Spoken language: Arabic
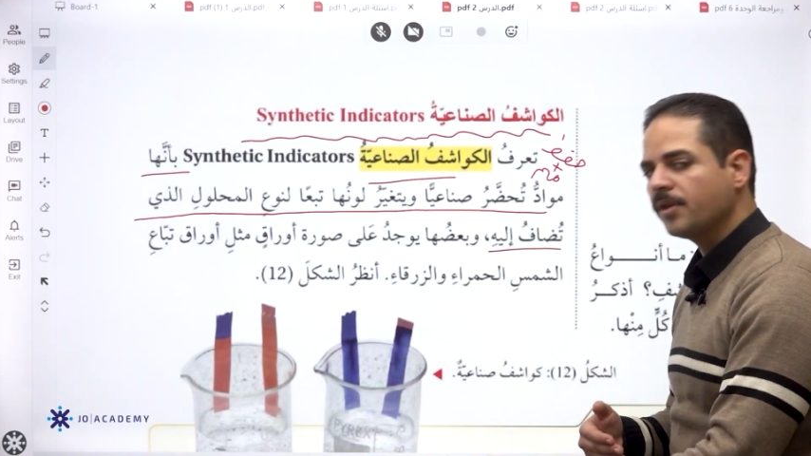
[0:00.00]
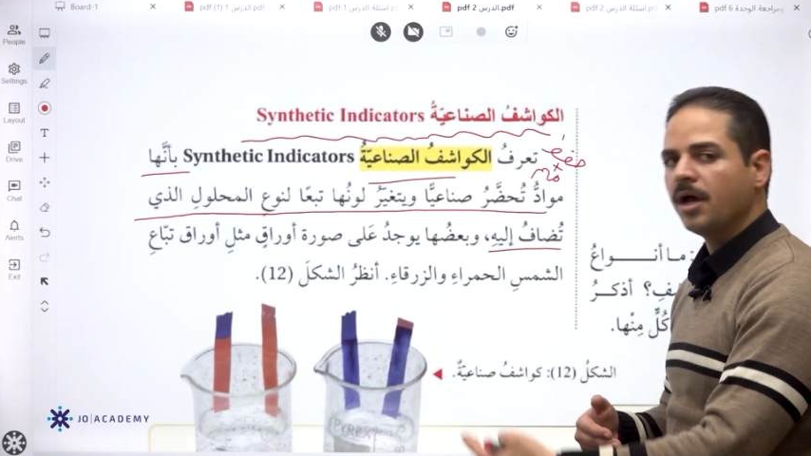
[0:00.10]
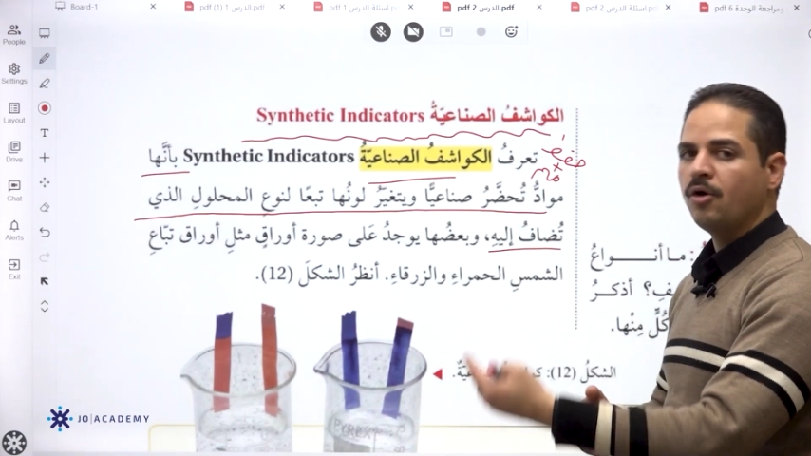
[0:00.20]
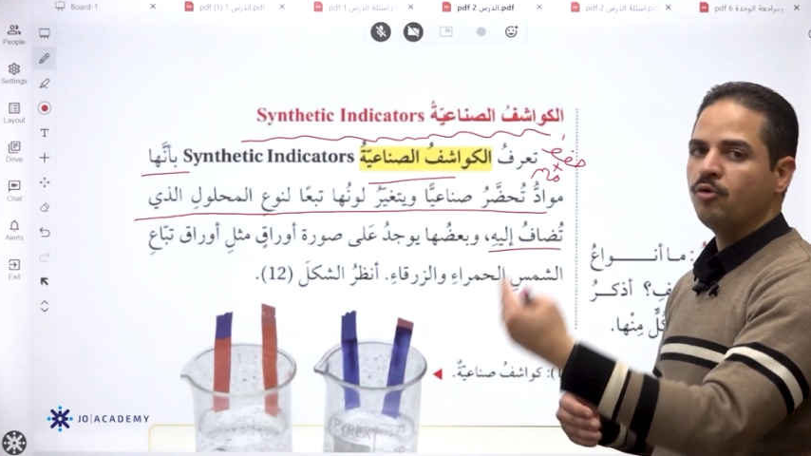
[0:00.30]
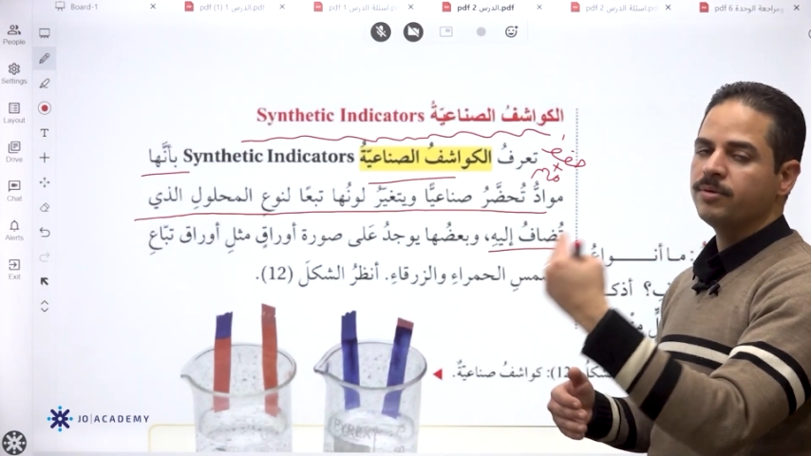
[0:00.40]

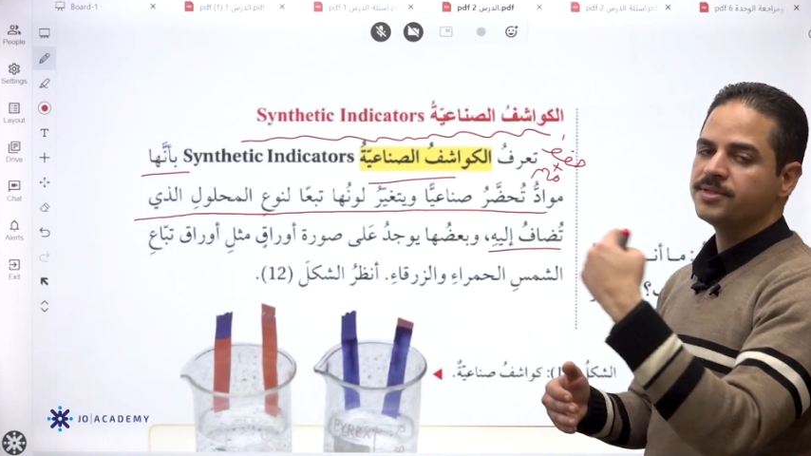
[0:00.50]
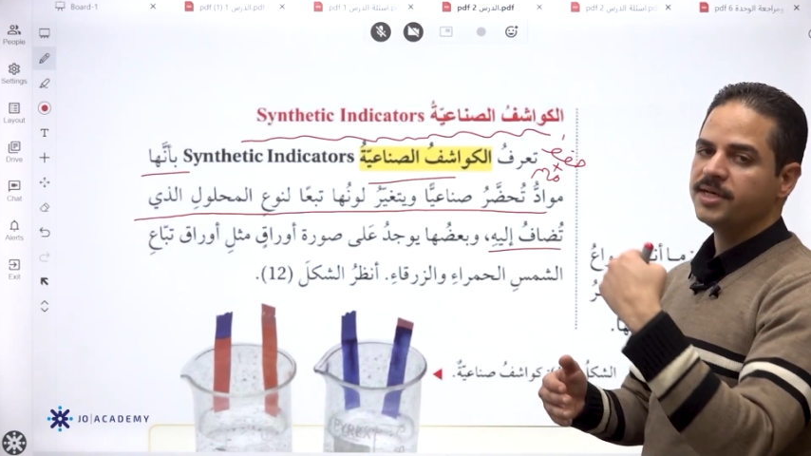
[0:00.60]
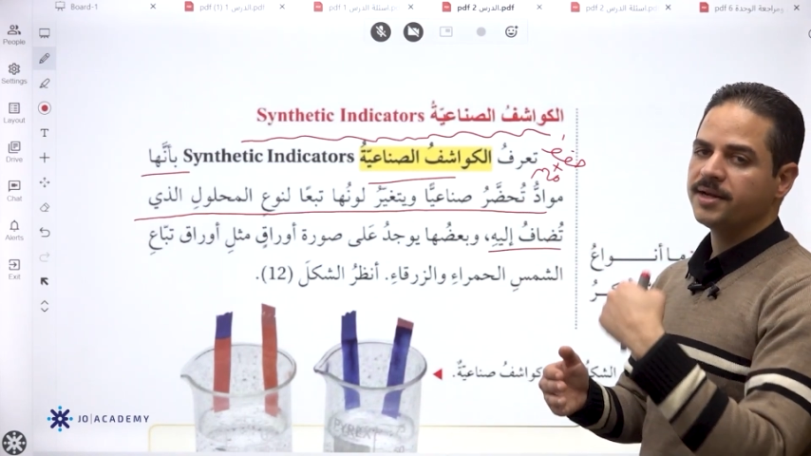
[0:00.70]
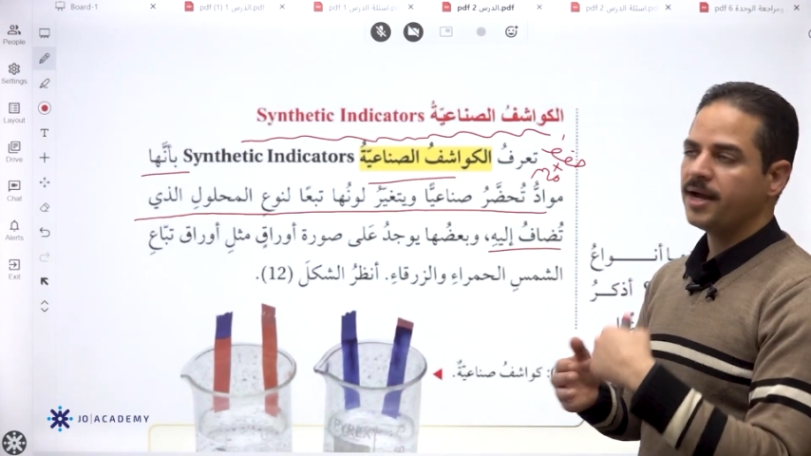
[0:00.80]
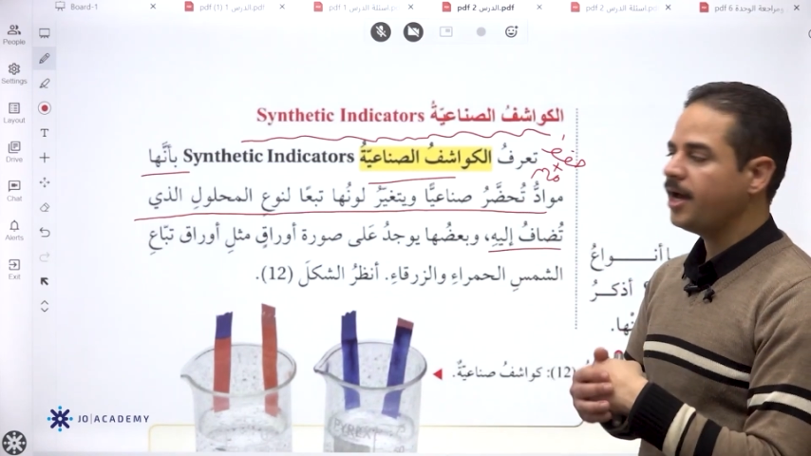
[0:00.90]
أو
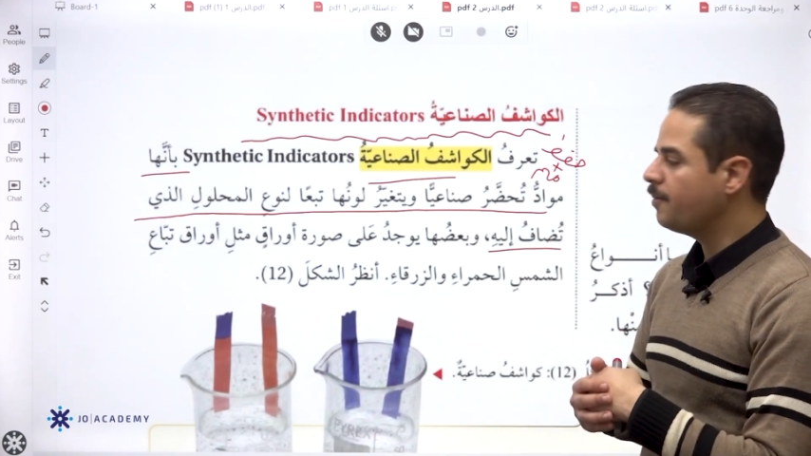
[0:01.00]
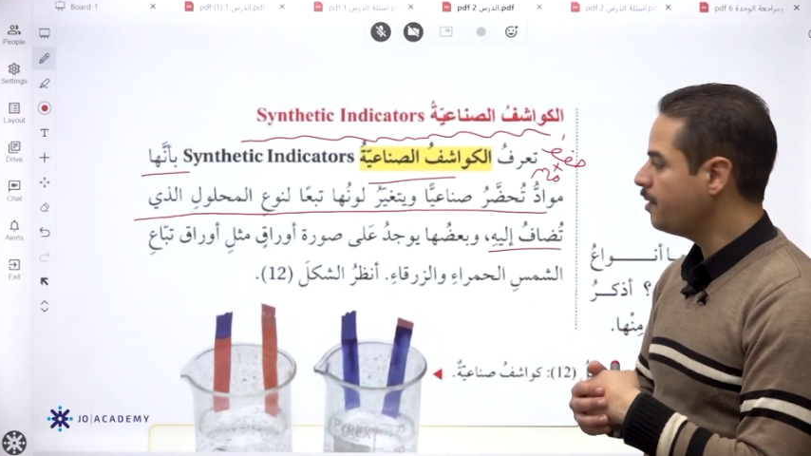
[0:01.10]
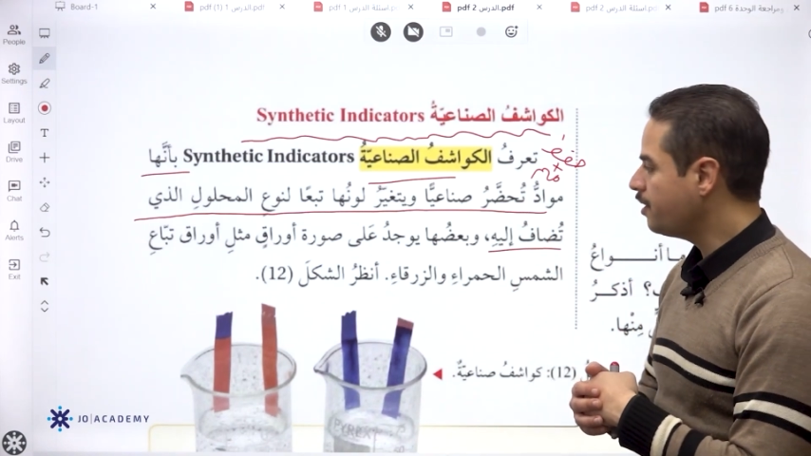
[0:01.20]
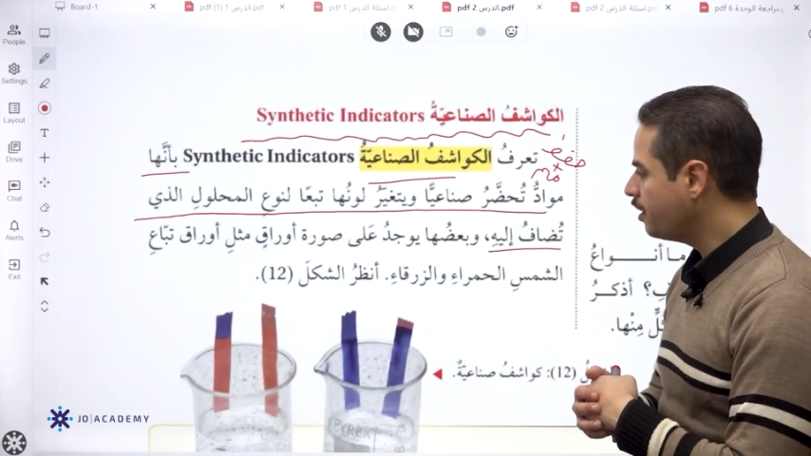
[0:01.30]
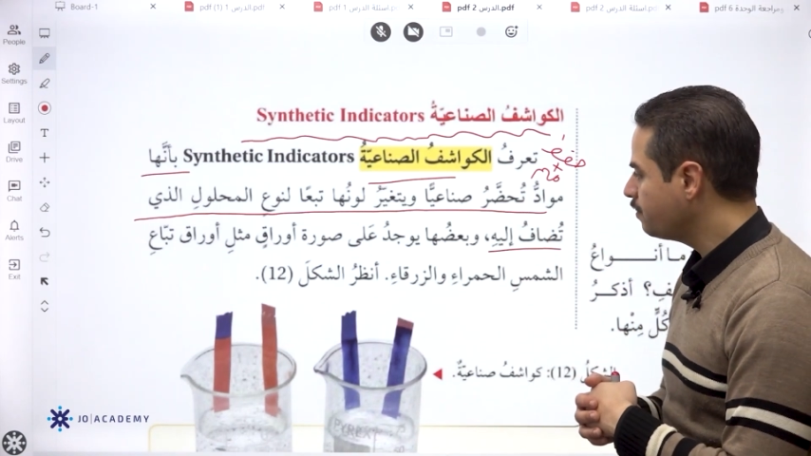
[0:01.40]
بصير
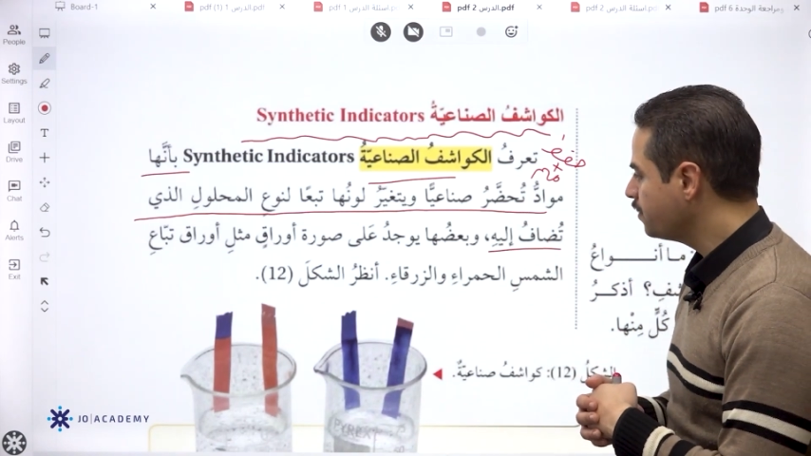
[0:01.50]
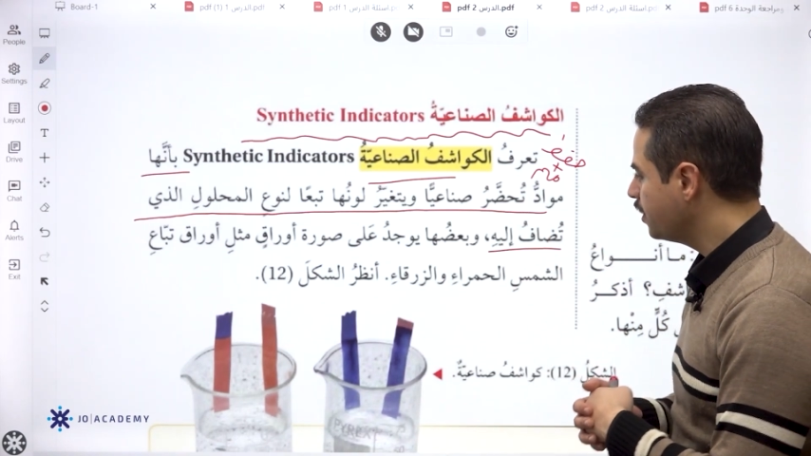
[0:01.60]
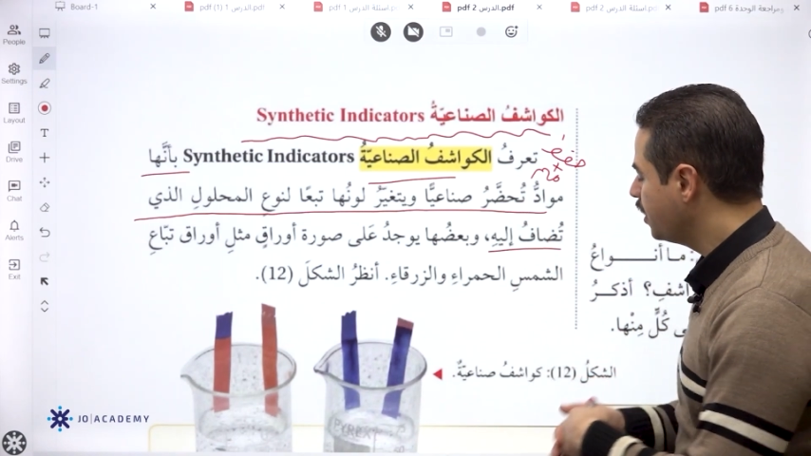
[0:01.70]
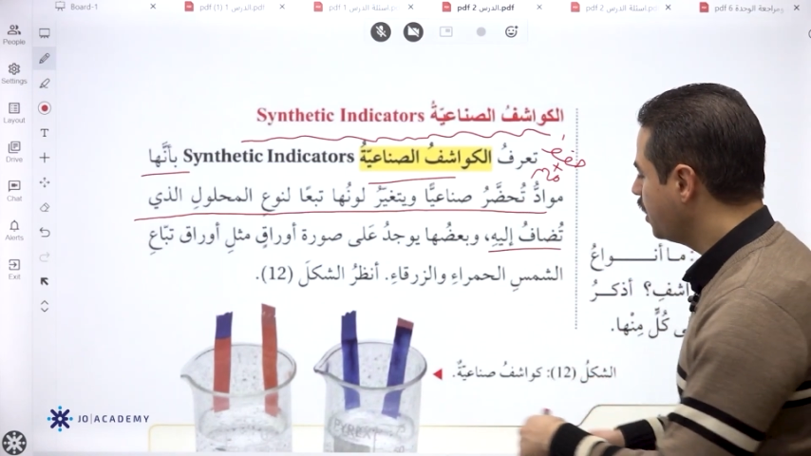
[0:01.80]
أحمر حمضي